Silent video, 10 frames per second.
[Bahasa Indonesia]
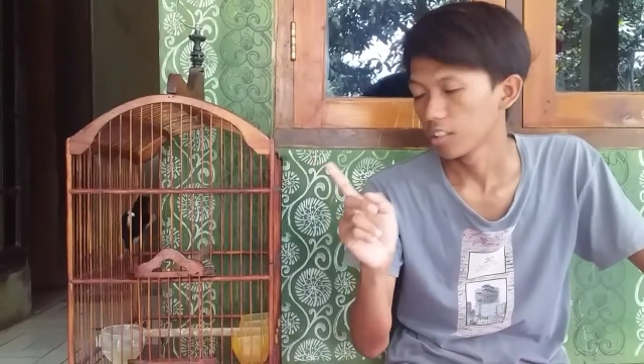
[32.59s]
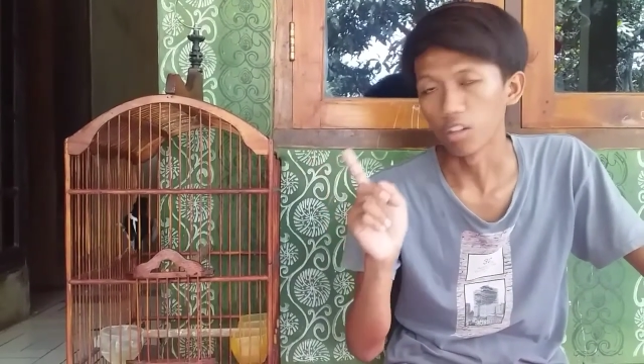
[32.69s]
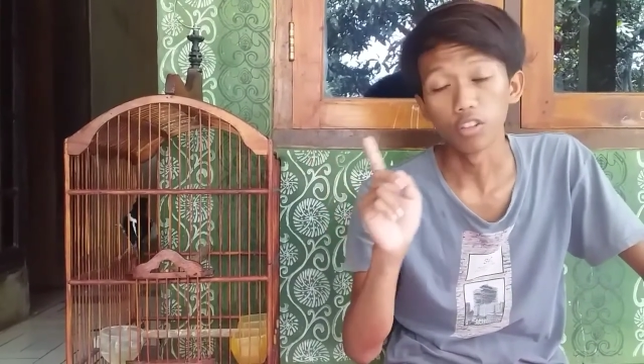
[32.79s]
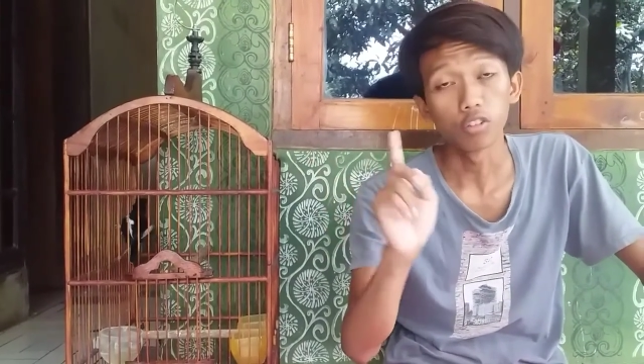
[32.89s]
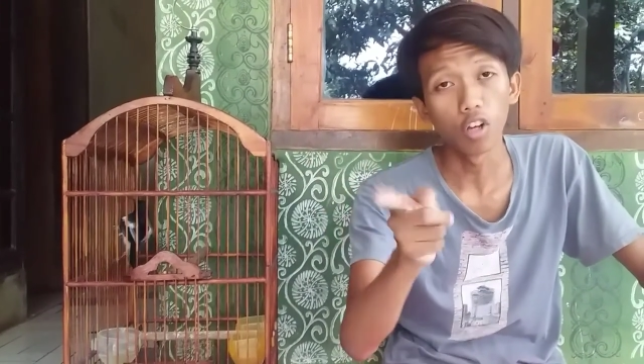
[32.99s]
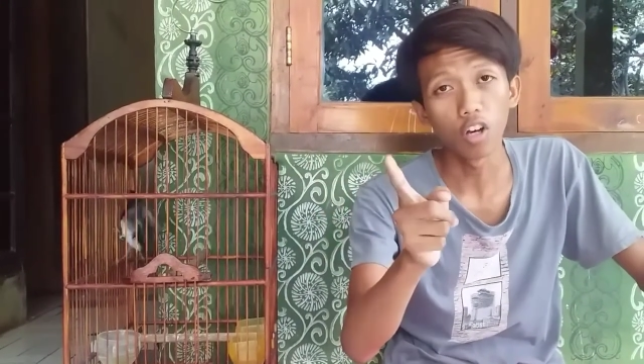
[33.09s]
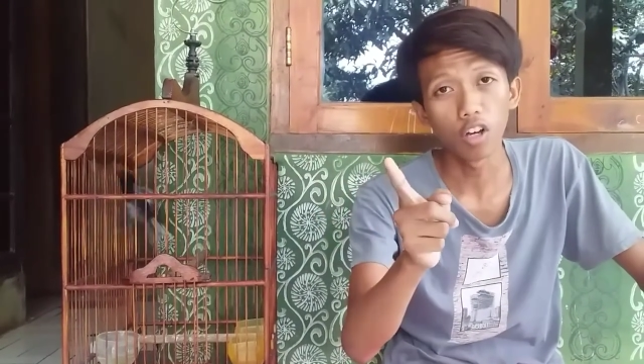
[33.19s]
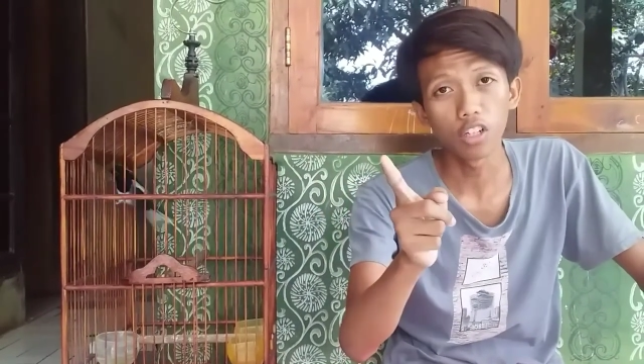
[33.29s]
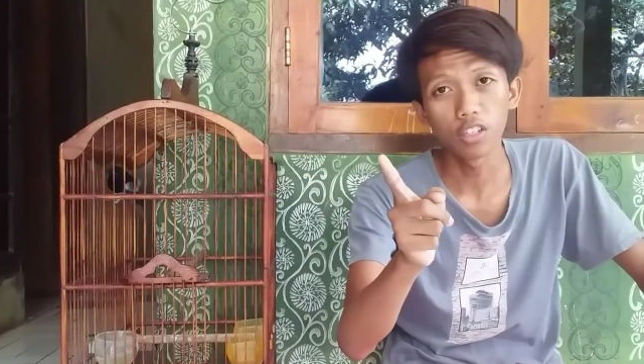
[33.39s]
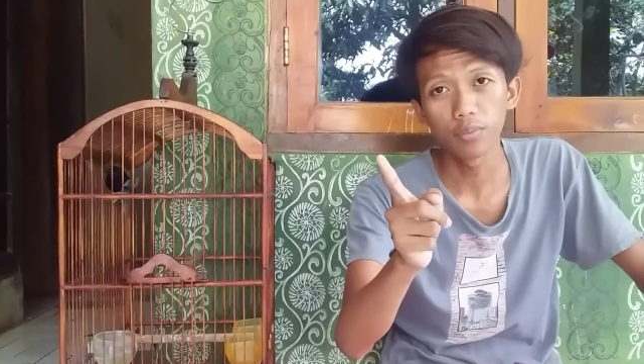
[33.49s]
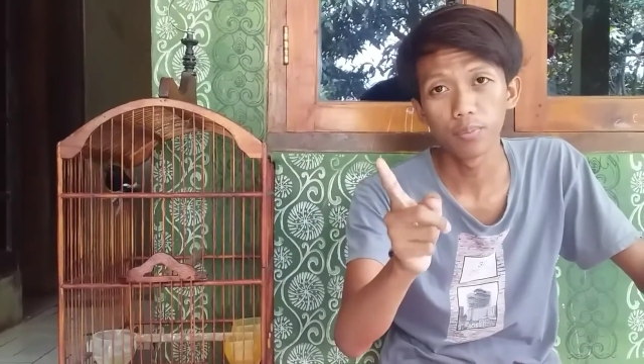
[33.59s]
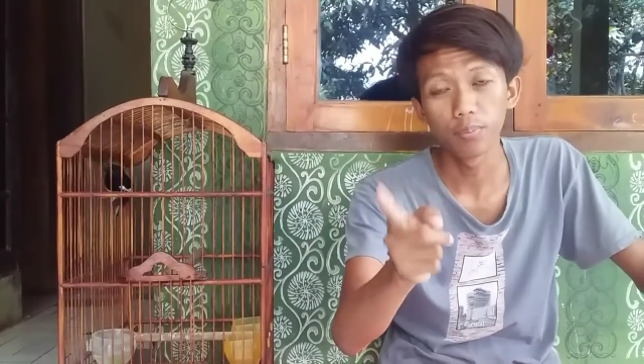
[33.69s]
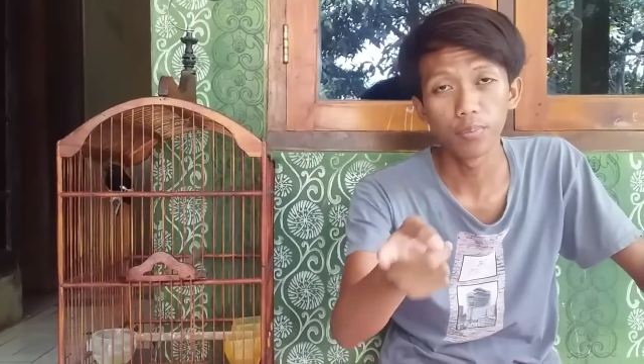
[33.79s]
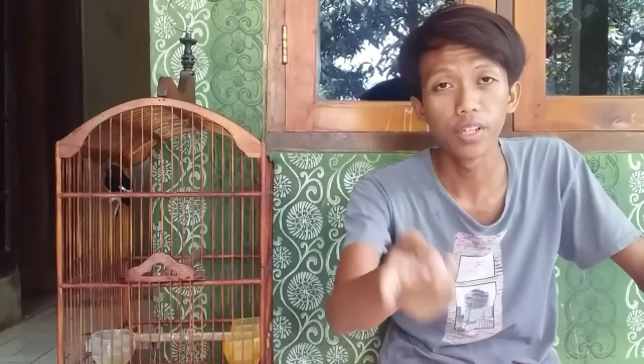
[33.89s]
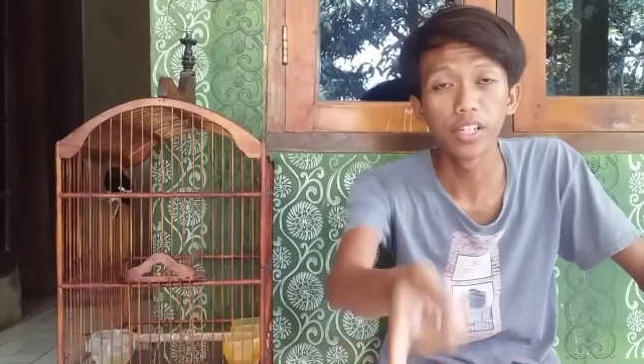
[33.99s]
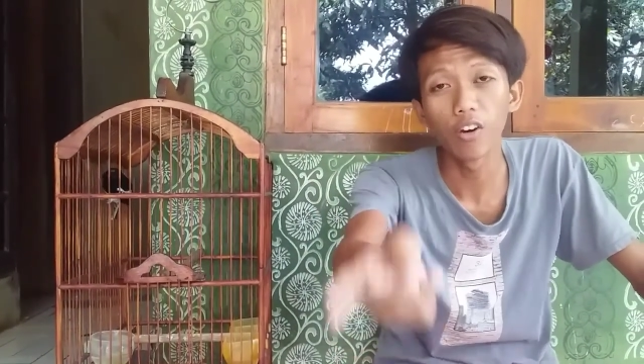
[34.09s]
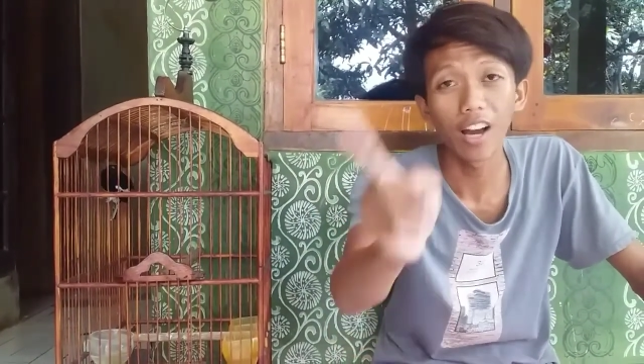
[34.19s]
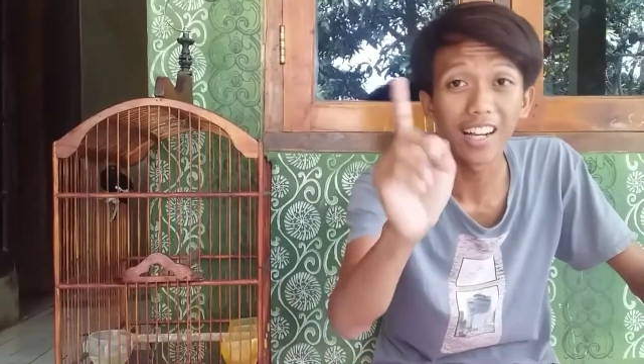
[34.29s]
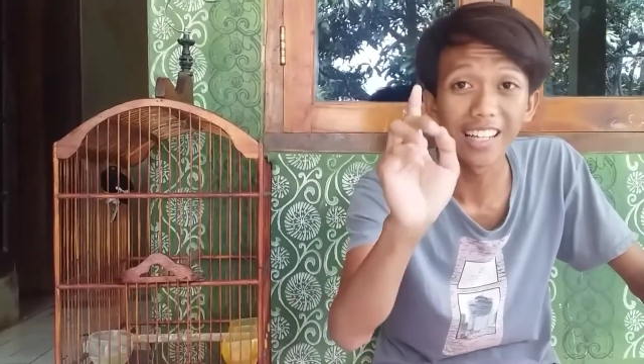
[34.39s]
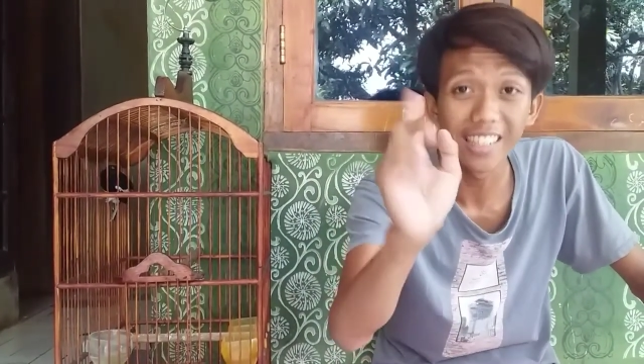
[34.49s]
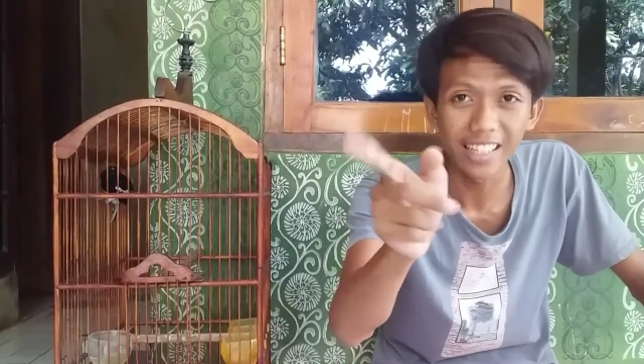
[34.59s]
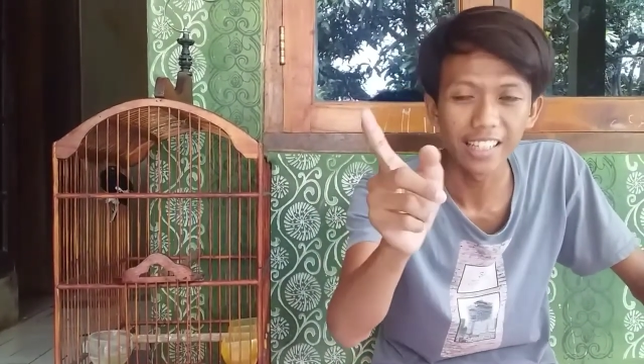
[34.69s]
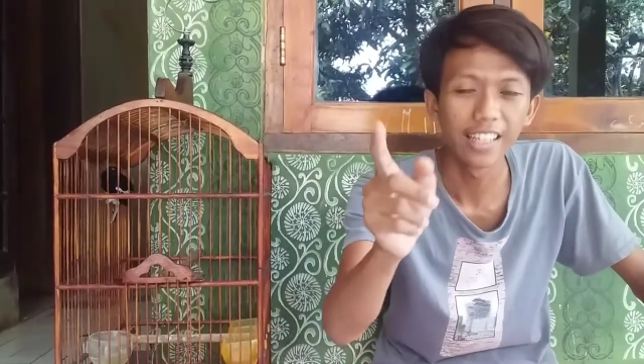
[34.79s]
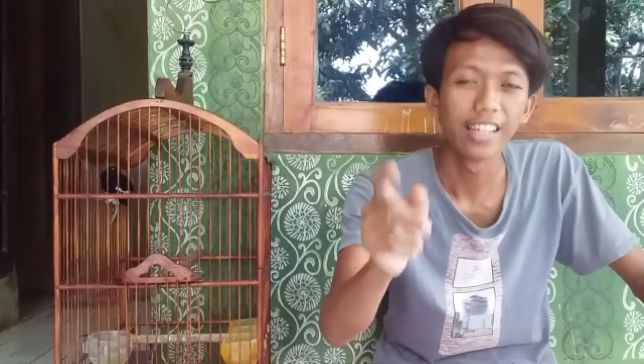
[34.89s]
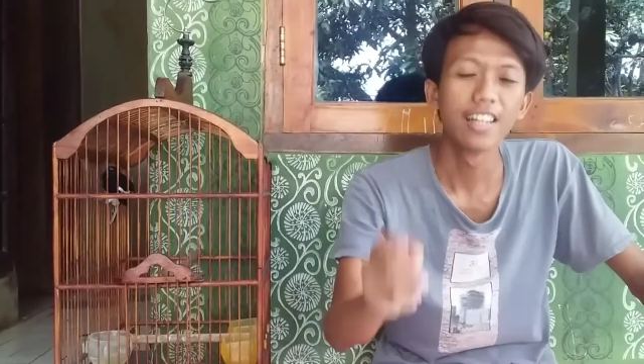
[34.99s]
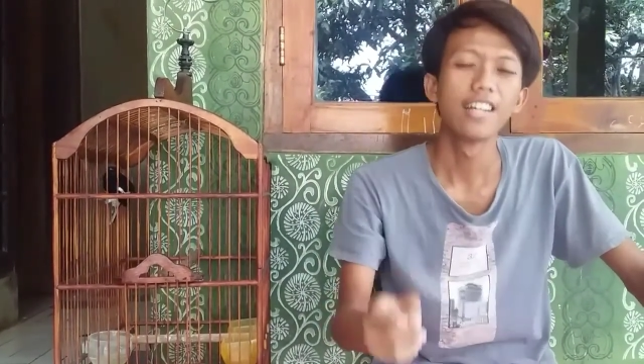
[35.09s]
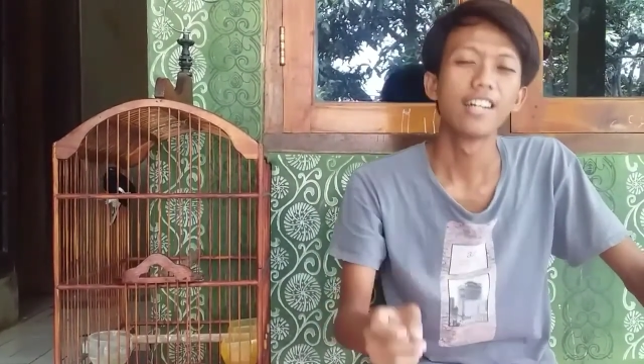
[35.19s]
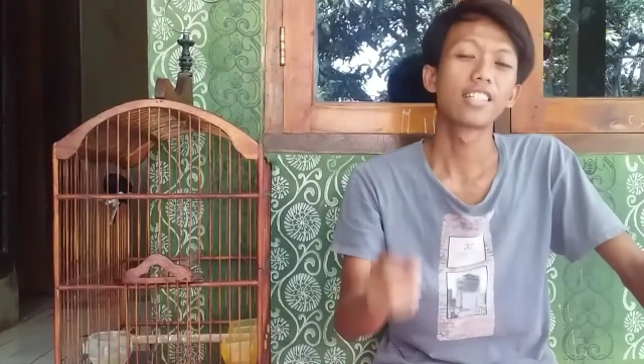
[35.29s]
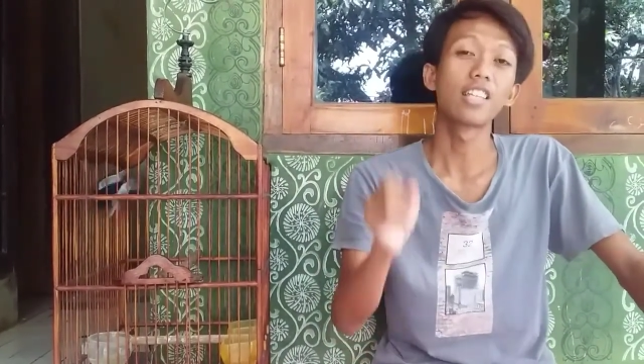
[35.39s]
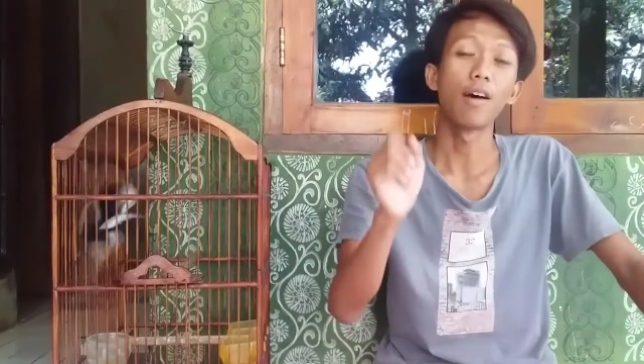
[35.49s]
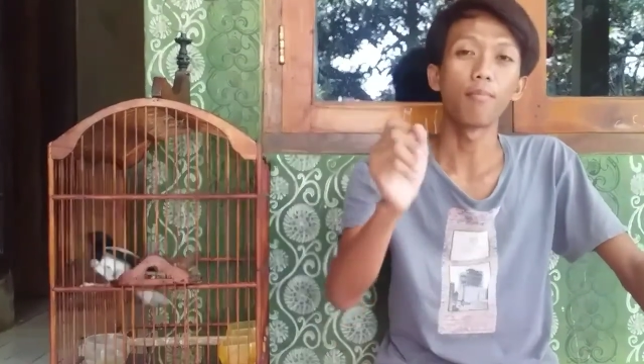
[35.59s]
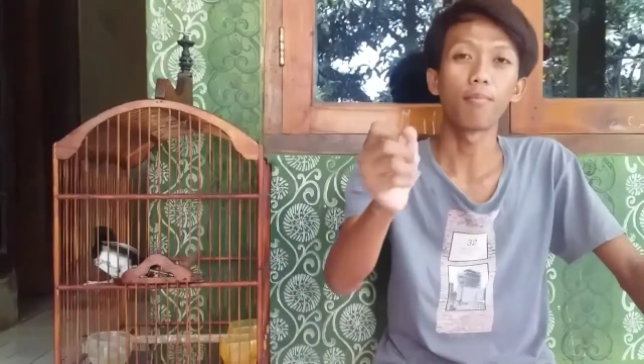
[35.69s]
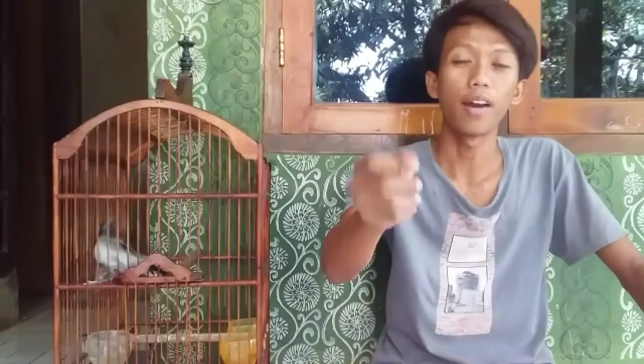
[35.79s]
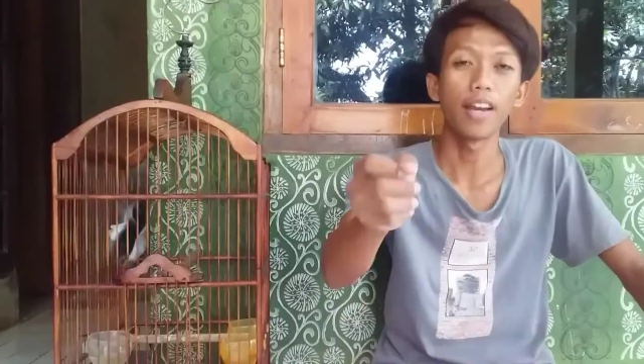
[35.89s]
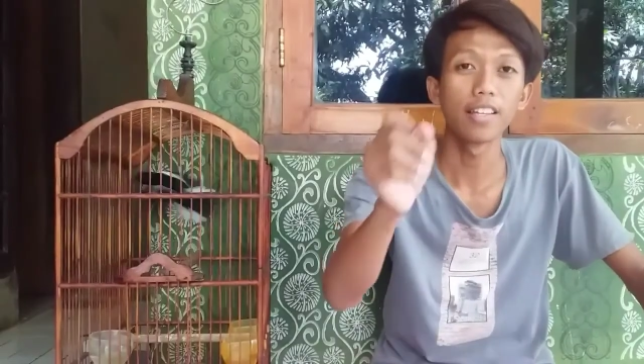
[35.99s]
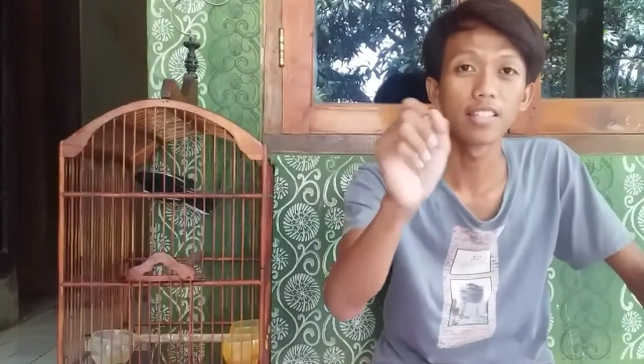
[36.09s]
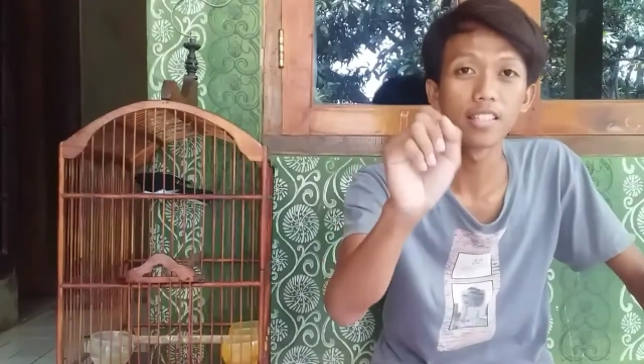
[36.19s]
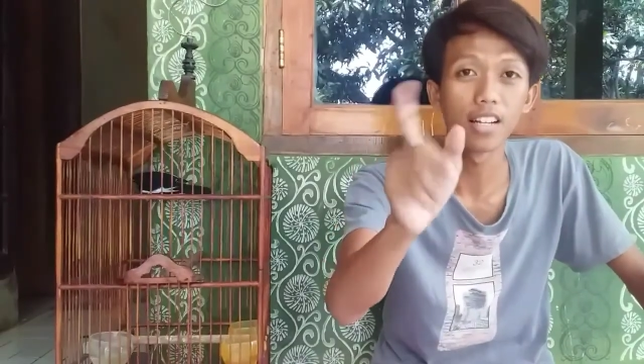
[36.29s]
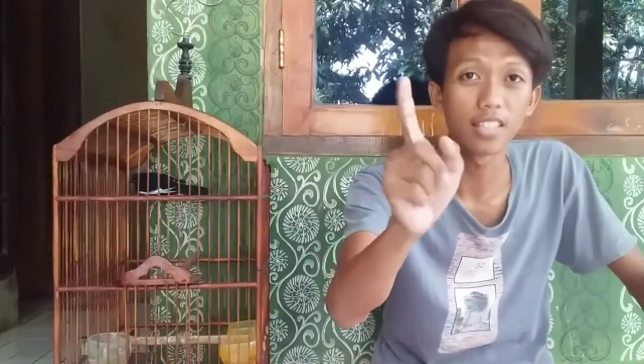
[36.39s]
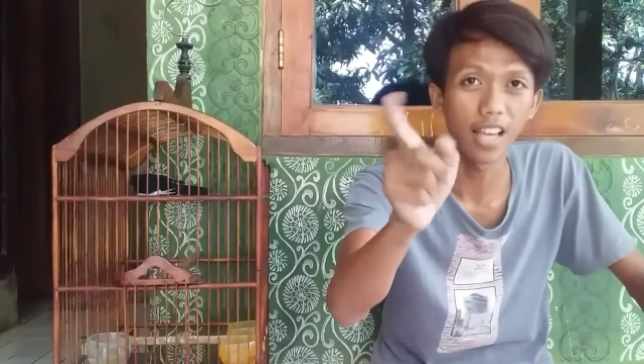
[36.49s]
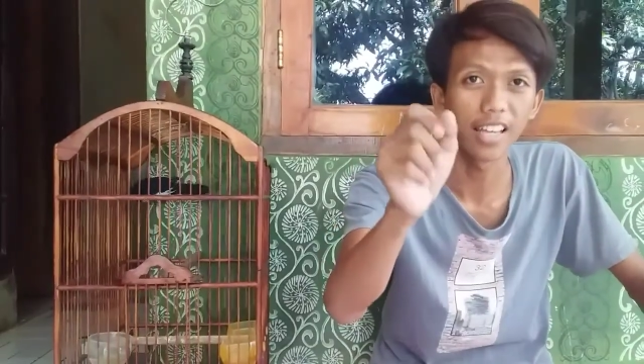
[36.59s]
tonton video kali ini sampai selesai